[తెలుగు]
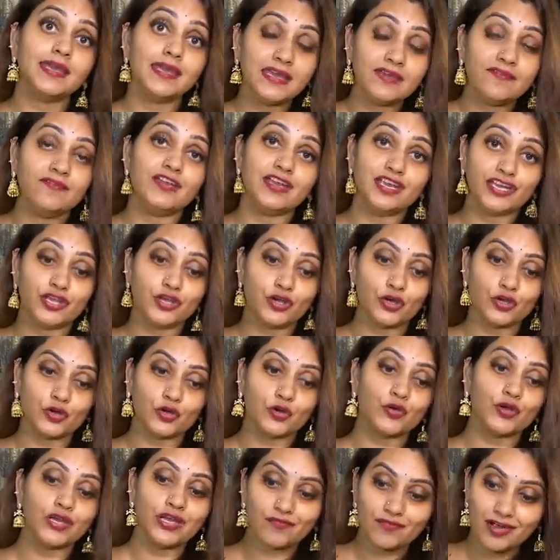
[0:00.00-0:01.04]
ఈ
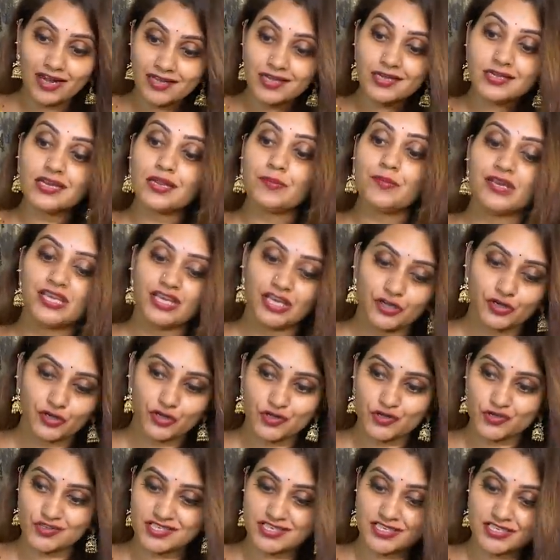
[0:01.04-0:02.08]
వీడియోలో ఇవన్నిటిని మీకు
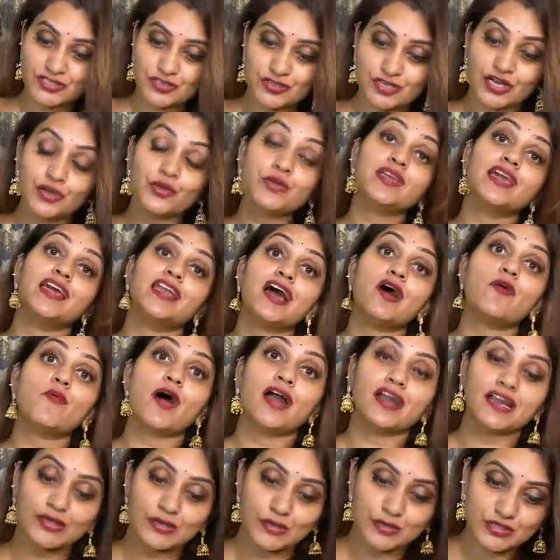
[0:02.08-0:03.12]
ఇంట్రొడ్యూస్ చేస్తున్నాను ఎలా
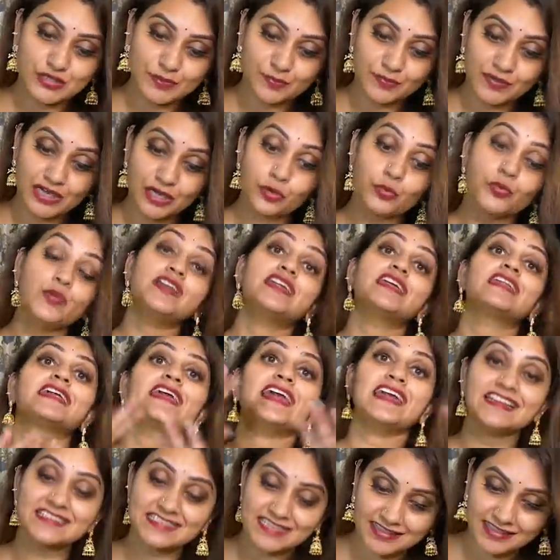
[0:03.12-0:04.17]
వాడాలో చెప్తాను వీటి
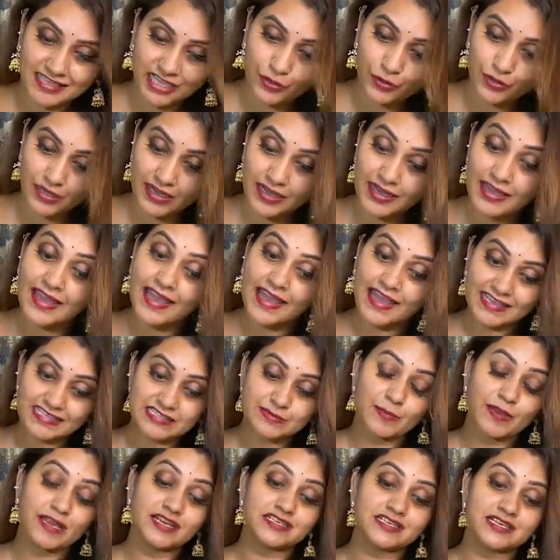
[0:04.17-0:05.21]
రేట్స్ అంతా కూడా ఎక్స్
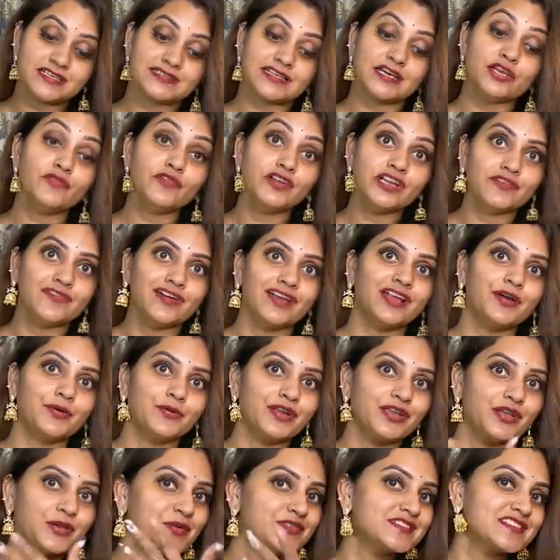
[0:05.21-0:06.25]
ఎక్స్ప్లెయిన్ చేస్తాను వీటి వల్ల
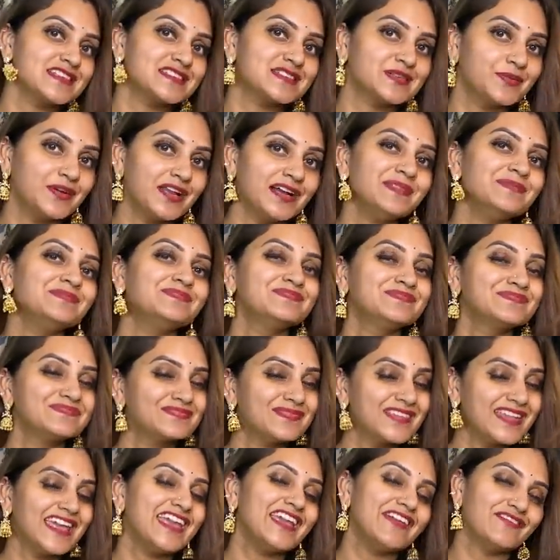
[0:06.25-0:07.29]
ఉన్న యూజెస్ కూడా
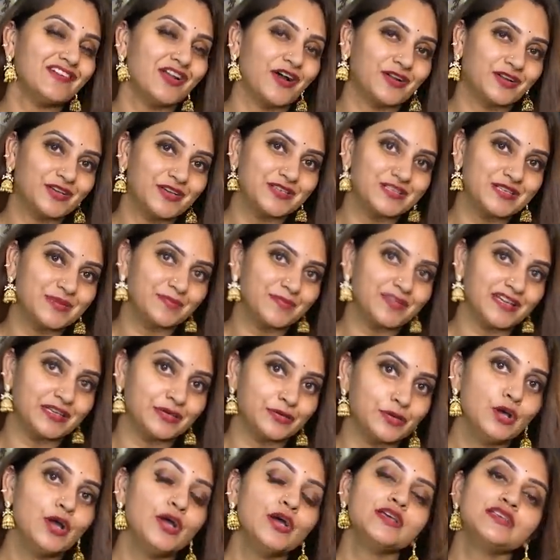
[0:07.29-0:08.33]
ఈ వ్లాగ్లో చెప్తాను
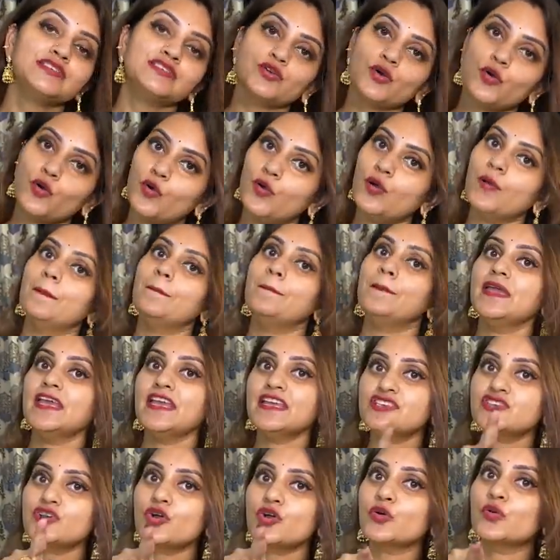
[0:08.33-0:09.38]
సో
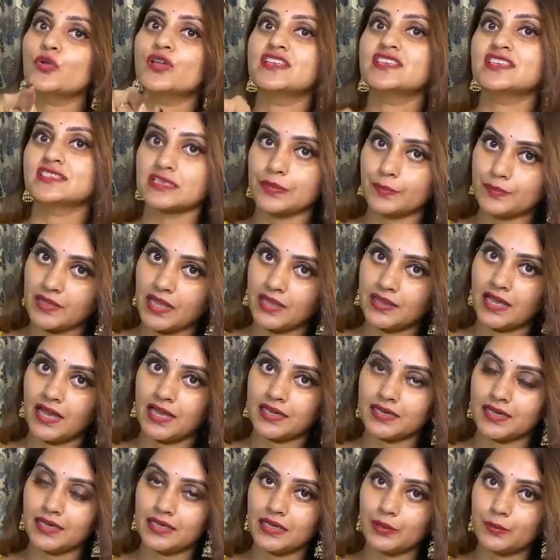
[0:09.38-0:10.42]
మీషో గురించి చెప్తాను
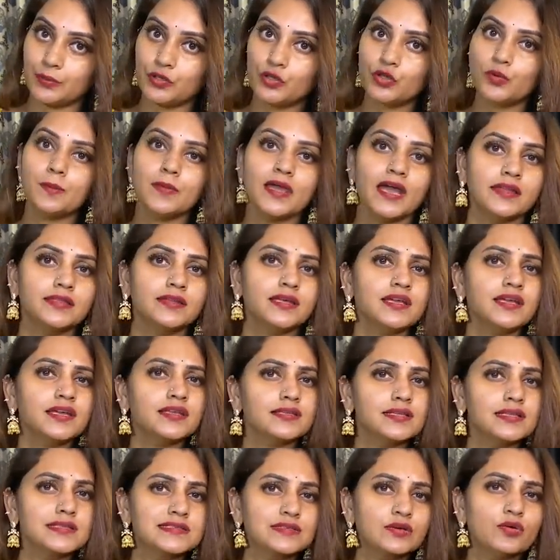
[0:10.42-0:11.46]
దానికంటే ముందు మీ అందరికీ
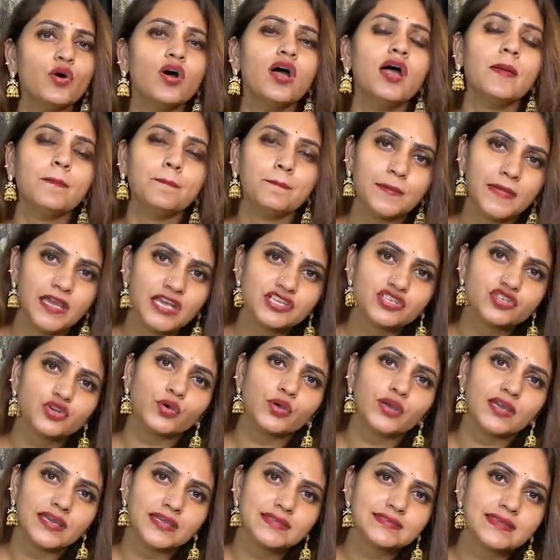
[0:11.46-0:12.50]
తెలుసు మీషో
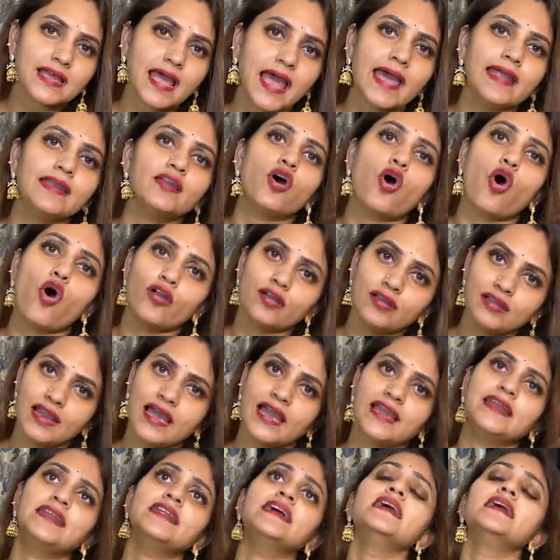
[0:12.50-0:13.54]
ఈజ్ అన్
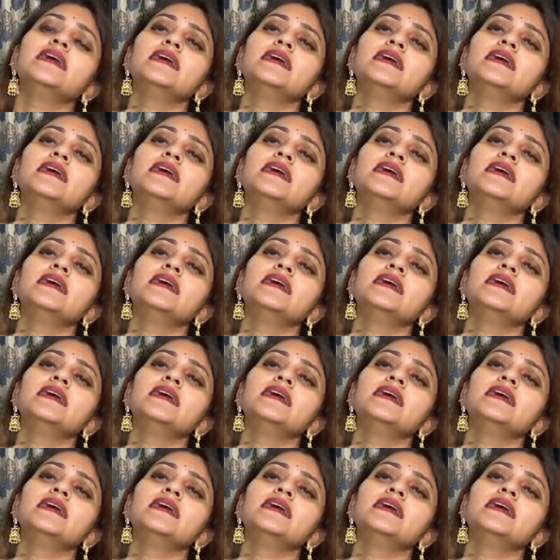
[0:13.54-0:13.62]
ఆన్లైన్